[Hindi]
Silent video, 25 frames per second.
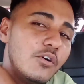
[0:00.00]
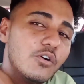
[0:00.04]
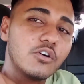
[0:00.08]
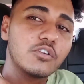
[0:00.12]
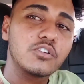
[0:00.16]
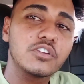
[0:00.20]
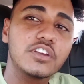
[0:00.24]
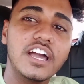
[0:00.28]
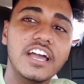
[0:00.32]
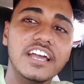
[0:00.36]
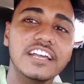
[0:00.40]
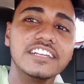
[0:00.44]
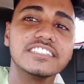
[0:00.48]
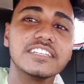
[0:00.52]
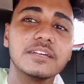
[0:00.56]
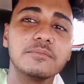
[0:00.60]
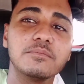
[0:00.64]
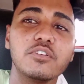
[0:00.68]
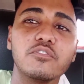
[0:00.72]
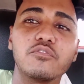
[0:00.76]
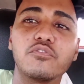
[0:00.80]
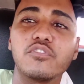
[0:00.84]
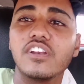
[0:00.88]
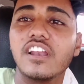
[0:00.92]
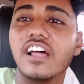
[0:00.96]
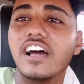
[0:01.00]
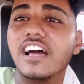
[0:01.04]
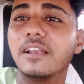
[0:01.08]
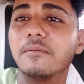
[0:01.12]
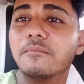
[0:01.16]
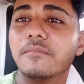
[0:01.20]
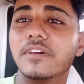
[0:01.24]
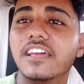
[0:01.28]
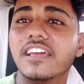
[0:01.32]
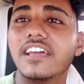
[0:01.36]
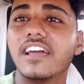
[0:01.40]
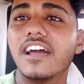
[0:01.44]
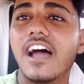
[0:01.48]
और गाइज़ अभी फ़िलहाल
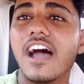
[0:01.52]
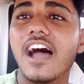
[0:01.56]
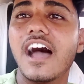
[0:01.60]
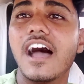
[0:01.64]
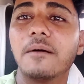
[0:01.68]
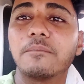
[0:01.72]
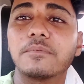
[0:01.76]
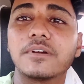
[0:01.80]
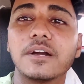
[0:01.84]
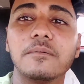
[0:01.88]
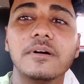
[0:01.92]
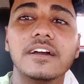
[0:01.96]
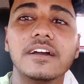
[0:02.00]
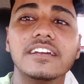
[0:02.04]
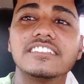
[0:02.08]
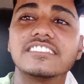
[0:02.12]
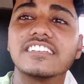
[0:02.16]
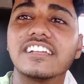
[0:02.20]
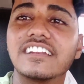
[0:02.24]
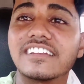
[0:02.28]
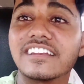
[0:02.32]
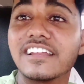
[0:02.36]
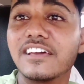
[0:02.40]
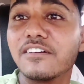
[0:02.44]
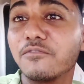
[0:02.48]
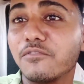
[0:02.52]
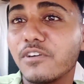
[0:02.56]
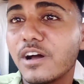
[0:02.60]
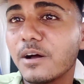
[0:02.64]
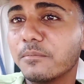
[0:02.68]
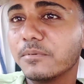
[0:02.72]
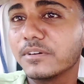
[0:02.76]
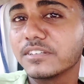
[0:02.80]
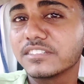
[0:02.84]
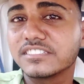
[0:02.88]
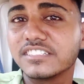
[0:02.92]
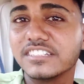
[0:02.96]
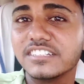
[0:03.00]
में आपका भाई चल रहा है
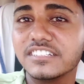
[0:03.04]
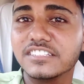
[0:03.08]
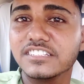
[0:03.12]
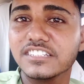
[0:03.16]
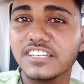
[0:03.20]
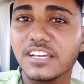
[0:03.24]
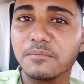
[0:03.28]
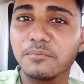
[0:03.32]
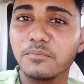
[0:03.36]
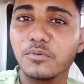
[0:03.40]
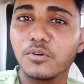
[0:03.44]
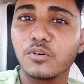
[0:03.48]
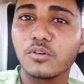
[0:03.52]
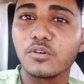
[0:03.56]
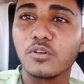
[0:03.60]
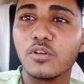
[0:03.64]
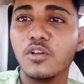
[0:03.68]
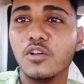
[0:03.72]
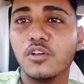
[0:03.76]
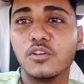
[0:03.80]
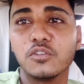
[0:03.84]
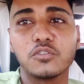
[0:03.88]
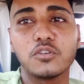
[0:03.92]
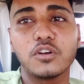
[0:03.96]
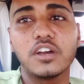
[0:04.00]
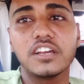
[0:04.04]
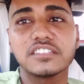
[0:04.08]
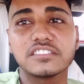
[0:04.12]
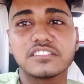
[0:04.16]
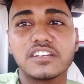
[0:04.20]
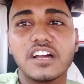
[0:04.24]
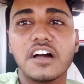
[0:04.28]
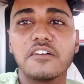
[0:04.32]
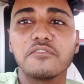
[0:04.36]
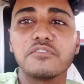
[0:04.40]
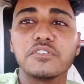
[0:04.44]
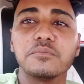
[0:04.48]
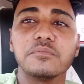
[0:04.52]
वापस से जयपुर तो गाइज़
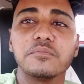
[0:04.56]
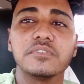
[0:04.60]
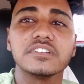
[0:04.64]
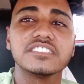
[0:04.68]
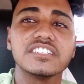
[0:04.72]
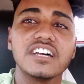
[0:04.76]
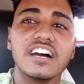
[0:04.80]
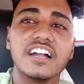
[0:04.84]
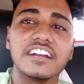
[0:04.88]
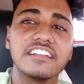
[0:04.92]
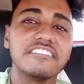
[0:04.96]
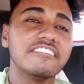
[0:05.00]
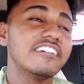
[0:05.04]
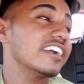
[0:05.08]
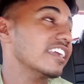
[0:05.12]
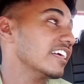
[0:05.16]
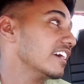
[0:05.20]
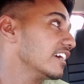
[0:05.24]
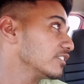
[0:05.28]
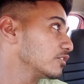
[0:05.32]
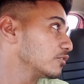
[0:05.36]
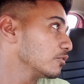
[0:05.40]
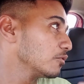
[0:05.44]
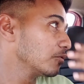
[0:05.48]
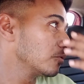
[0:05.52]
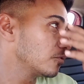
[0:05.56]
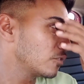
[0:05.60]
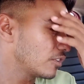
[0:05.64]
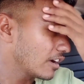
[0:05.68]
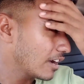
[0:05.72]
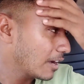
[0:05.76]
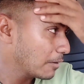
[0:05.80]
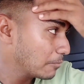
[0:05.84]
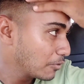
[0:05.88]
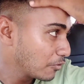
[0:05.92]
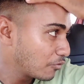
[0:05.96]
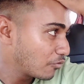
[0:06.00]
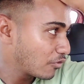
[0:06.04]
काफ़ी मज़ा आने वाला है तो
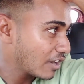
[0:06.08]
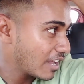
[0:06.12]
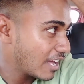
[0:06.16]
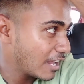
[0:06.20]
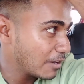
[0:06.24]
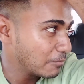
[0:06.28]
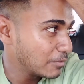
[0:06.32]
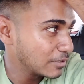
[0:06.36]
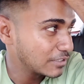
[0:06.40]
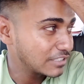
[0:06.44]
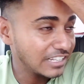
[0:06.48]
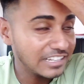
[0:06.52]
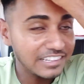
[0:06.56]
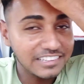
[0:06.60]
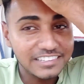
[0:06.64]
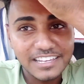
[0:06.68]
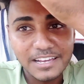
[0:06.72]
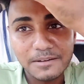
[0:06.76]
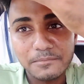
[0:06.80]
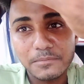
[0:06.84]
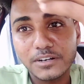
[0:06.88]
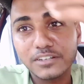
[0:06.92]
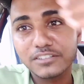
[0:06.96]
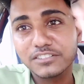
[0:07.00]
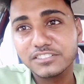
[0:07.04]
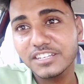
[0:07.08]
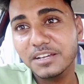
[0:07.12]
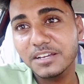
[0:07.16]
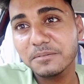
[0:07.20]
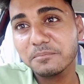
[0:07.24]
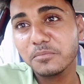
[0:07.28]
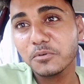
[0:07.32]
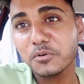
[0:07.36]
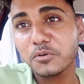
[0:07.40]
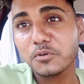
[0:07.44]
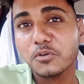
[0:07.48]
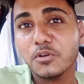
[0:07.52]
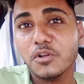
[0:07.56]
अभी फ़िलहाल में चलते हैं अपन
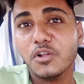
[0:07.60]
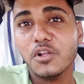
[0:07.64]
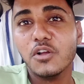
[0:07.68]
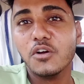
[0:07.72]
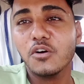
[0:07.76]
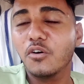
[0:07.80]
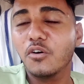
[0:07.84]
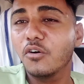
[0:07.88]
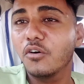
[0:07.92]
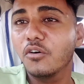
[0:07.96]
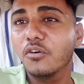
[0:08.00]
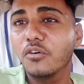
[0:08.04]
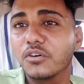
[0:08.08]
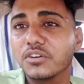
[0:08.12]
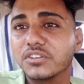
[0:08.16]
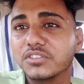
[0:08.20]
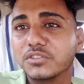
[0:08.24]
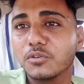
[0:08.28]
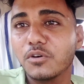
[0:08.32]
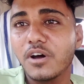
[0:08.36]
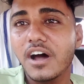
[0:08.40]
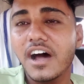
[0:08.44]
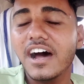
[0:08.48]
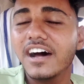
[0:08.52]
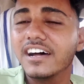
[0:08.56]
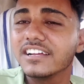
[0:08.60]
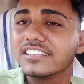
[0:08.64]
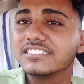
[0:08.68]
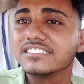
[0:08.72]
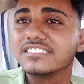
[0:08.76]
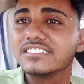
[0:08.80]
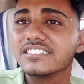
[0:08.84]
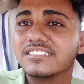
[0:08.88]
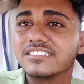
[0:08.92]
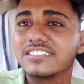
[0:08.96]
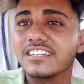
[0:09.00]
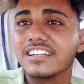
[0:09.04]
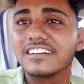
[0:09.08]
जयपुर और तो आज
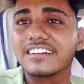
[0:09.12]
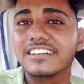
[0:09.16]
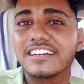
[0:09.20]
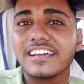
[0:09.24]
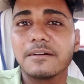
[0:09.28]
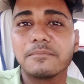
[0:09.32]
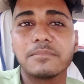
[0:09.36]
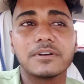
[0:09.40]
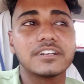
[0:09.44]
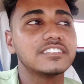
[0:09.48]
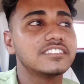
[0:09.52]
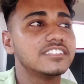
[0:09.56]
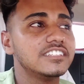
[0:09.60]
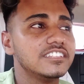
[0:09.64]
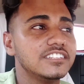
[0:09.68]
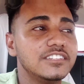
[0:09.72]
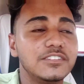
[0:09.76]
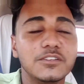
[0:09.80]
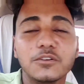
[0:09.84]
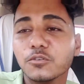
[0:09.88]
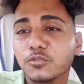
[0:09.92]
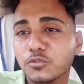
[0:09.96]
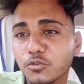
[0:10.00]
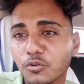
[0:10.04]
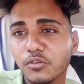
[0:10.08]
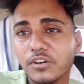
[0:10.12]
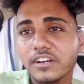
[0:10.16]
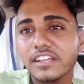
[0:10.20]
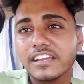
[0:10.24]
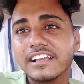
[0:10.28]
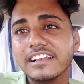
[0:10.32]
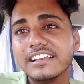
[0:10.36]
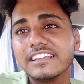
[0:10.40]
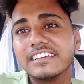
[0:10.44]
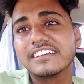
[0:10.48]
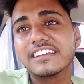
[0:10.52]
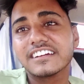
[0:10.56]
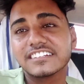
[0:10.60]
चल रहे हैं अपन दीदी को छोड़ने
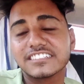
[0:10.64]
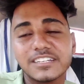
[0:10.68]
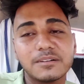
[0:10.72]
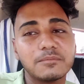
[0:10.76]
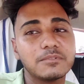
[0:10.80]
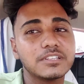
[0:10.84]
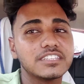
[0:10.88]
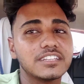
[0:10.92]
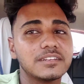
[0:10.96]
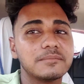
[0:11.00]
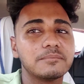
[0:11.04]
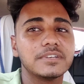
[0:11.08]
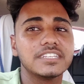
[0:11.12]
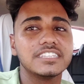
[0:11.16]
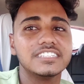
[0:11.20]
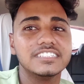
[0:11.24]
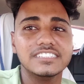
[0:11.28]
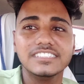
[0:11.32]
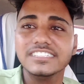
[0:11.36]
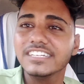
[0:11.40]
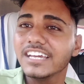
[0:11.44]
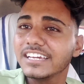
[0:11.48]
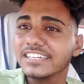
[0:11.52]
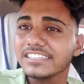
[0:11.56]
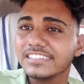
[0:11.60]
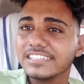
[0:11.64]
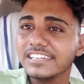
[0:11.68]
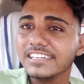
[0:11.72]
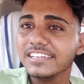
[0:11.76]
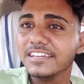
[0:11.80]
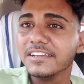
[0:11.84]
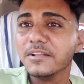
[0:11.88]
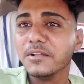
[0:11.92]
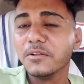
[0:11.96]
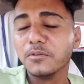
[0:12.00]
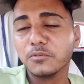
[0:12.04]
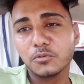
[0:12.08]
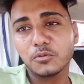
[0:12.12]
के लिए रक्षाबंधन पे दीदी आई थी
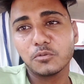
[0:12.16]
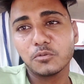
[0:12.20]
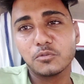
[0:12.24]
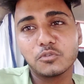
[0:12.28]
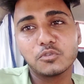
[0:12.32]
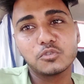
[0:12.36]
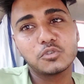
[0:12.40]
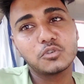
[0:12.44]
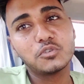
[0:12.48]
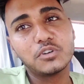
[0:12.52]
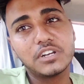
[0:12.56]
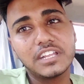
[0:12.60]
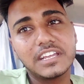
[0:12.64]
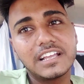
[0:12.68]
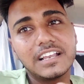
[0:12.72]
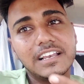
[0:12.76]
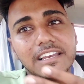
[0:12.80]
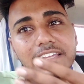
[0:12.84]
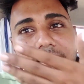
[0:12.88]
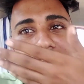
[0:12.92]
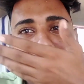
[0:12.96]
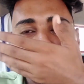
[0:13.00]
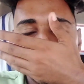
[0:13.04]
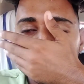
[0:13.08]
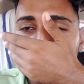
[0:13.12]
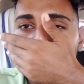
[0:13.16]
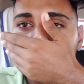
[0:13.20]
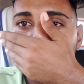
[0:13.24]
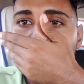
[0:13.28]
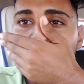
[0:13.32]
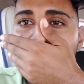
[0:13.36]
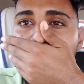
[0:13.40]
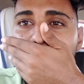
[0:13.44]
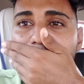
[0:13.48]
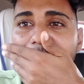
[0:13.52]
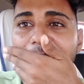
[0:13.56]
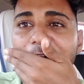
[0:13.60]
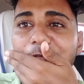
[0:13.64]
तो उनको छोड़ने के लिए चलते
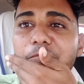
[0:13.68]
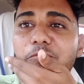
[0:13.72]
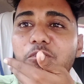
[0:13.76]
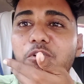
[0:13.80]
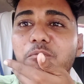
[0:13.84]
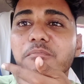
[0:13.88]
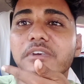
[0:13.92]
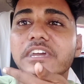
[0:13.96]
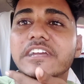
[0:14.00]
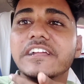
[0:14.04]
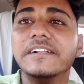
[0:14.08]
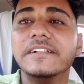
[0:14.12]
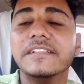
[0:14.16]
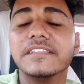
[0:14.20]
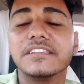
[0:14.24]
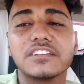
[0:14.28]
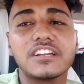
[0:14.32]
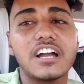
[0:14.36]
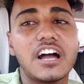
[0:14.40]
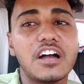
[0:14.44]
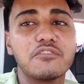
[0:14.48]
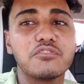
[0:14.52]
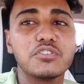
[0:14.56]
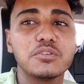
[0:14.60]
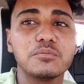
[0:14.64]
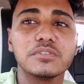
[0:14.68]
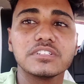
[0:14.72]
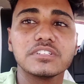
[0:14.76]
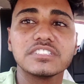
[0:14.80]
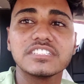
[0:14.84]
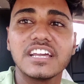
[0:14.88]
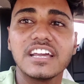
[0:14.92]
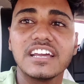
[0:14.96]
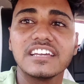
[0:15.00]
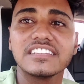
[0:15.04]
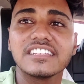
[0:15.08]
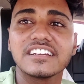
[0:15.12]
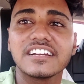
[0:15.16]
हैं जयपुर में काफ़ी
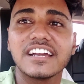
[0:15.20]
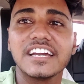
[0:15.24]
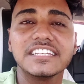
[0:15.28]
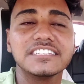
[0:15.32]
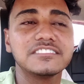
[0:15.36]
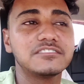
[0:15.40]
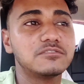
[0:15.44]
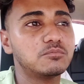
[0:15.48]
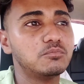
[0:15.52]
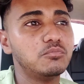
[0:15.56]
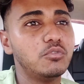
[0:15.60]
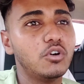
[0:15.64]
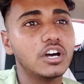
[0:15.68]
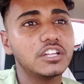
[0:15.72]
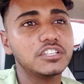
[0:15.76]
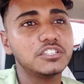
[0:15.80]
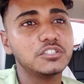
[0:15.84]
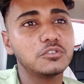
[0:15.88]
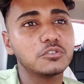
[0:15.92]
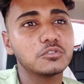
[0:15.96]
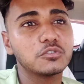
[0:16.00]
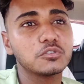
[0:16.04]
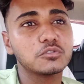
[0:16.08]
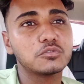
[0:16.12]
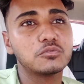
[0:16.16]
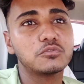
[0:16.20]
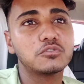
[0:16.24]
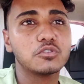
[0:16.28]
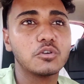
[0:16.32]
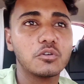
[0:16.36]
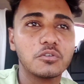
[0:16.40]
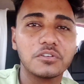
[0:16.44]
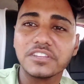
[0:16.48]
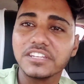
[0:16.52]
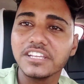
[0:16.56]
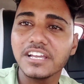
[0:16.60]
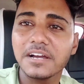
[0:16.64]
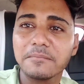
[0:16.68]
मज़ा आया था गाइज़ बुआ जी को तो
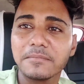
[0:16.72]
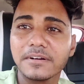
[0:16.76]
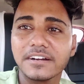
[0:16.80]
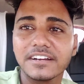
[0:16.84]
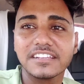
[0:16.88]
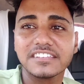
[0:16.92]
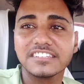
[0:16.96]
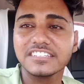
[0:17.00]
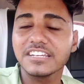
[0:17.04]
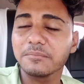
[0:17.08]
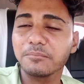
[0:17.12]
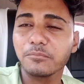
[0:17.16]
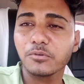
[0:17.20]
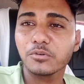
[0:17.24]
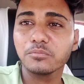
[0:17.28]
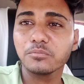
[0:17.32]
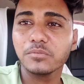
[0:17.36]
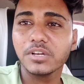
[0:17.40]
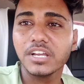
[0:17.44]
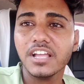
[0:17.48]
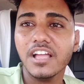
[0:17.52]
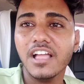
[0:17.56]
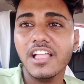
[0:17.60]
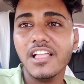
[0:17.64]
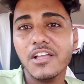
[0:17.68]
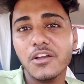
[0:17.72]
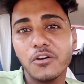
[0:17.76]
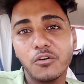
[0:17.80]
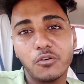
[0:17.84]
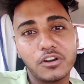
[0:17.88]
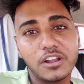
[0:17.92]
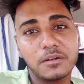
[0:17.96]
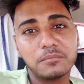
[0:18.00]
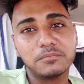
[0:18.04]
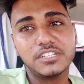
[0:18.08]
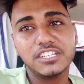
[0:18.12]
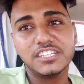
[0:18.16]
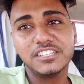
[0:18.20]
छोड़ दिया अपन ने जयपुर में
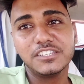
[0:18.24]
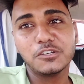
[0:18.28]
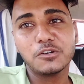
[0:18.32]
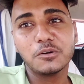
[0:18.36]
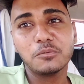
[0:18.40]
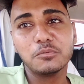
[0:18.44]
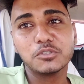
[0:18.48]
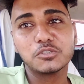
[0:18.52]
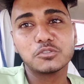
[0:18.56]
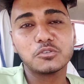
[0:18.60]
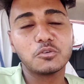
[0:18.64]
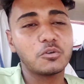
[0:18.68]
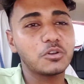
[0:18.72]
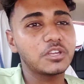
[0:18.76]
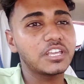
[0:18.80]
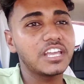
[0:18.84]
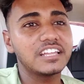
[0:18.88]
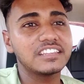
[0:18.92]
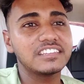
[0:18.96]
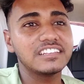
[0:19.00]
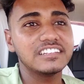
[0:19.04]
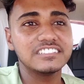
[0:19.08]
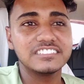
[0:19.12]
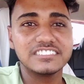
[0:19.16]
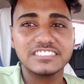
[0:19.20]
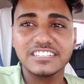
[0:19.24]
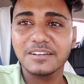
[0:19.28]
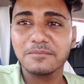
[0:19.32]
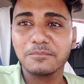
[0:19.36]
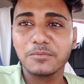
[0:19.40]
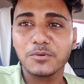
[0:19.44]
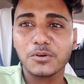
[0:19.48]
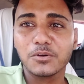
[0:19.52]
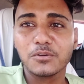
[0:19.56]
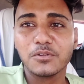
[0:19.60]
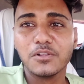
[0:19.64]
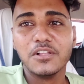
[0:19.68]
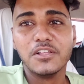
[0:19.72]
और अब दीदी को भी छोड़ के आता है
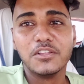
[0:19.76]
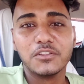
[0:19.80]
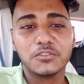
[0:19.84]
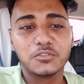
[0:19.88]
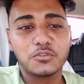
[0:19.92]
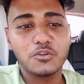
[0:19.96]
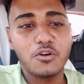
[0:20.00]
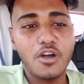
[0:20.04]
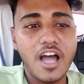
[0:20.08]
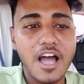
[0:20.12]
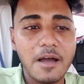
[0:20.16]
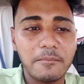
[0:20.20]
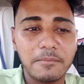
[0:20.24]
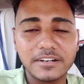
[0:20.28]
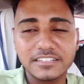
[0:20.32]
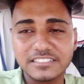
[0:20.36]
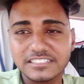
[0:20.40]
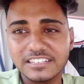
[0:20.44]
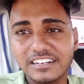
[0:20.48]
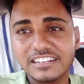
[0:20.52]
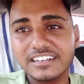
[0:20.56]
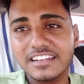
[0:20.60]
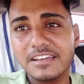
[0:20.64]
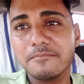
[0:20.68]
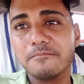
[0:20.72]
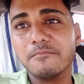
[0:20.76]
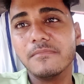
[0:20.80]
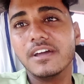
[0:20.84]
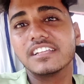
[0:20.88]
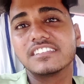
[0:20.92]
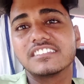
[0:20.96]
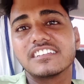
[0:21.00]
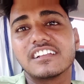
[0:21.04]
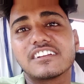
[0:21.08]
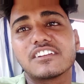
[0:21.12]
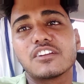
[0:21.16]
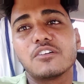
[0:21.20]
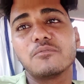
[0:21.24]
जयपुर तो अपन चल रहे हैं मैं
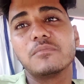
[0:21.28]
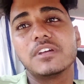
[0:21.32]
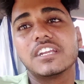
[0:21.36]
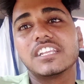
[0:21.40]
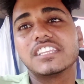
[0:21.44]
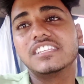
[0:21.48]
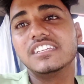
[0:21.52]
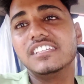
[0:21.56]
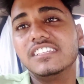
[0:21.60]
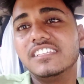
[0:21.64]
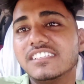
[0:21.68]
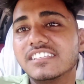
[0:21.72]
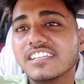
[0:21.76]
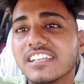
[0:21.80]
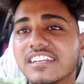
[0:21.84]
चल रहा हूँ मेरी दीदी